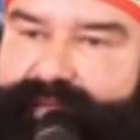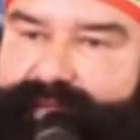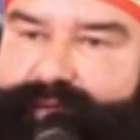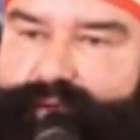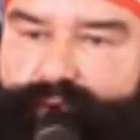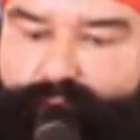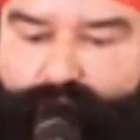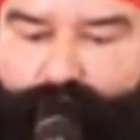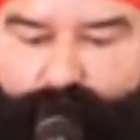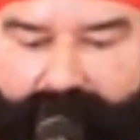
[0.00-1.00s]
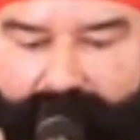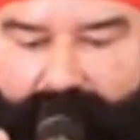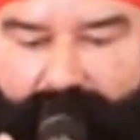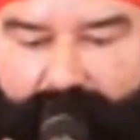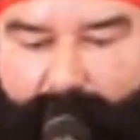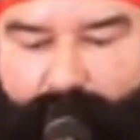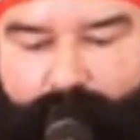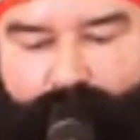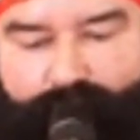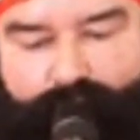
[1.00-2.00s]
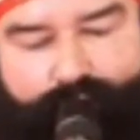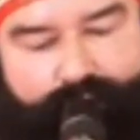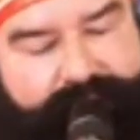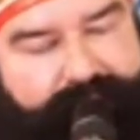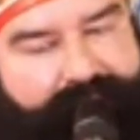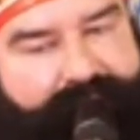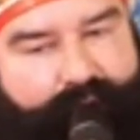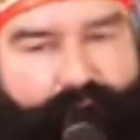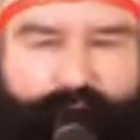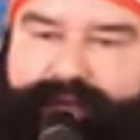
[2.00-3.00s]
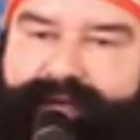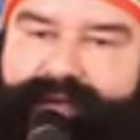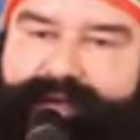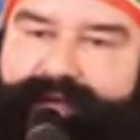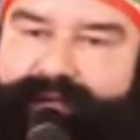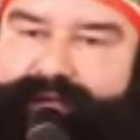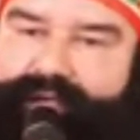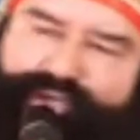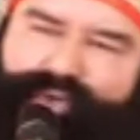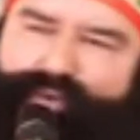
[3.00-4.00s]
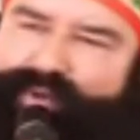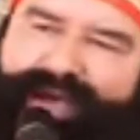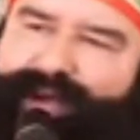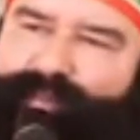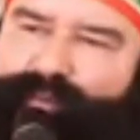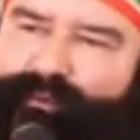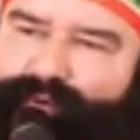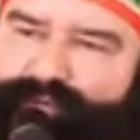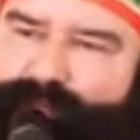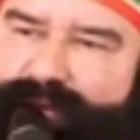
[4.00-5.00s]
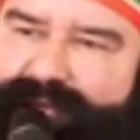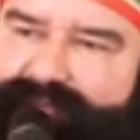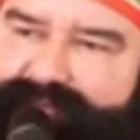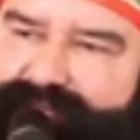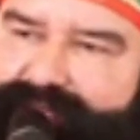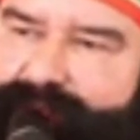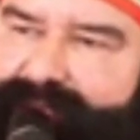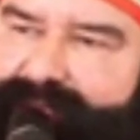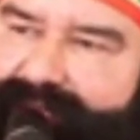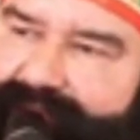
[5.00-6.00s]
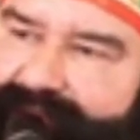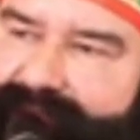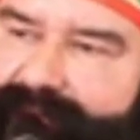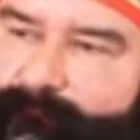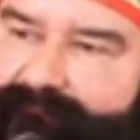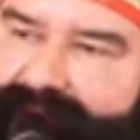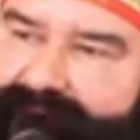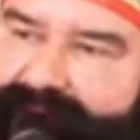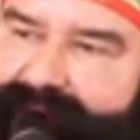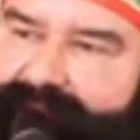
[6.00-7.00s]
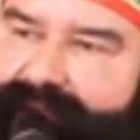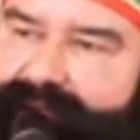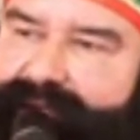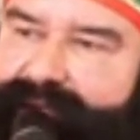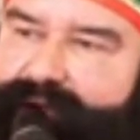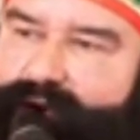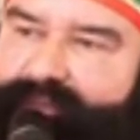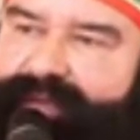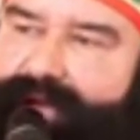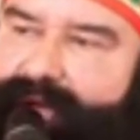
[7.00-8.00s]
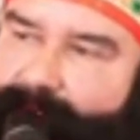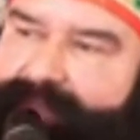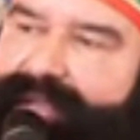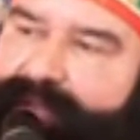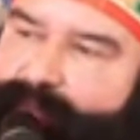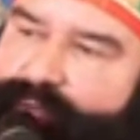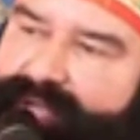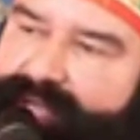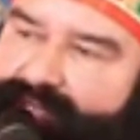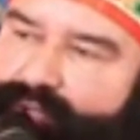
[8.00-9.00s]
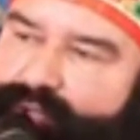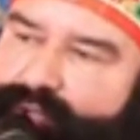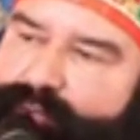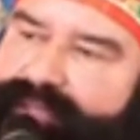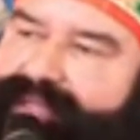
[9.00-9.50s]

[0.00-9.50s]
तो कोई आपको टोके या रोके क्यों ना आप रोज पांच दस मिनट देंगे अपने लिए और फिर अपने आप ही उस आदत को छोड़ दें